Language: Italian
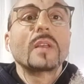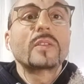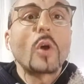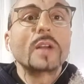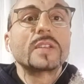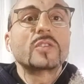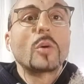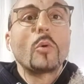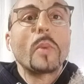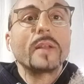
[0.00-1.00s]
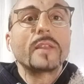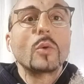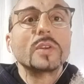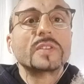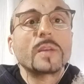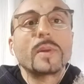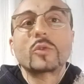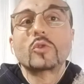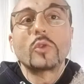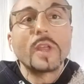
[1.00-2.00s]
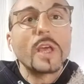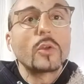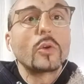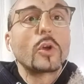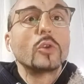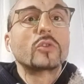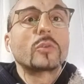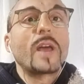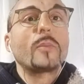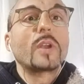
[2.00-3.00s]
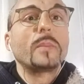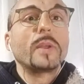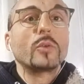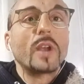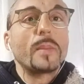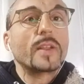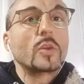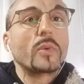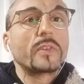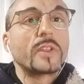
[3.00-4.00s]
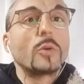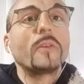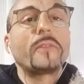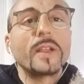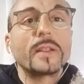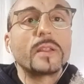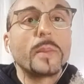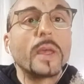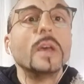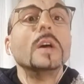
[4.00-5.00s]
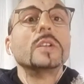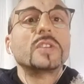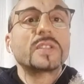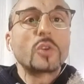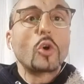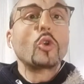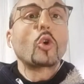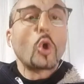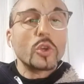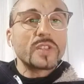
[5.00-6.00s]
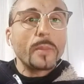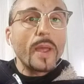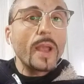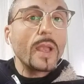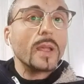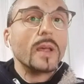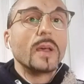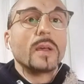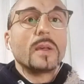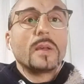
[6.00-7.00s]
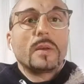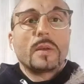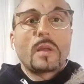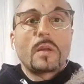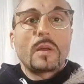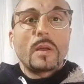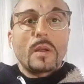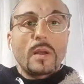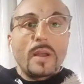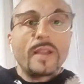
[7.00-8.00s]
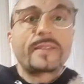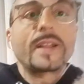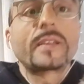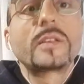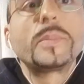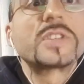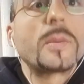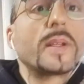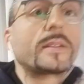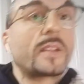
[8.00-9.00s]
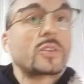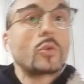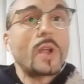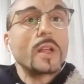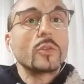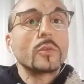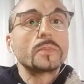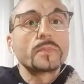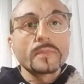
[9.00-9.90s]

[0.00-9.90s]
So che ci sono momenti in cui ci sembra tutto nero, in cui non troviamo nemmeno un elemento positivo, ma fidati di me, ci sono cose belle. Le state semplicemente trascurando.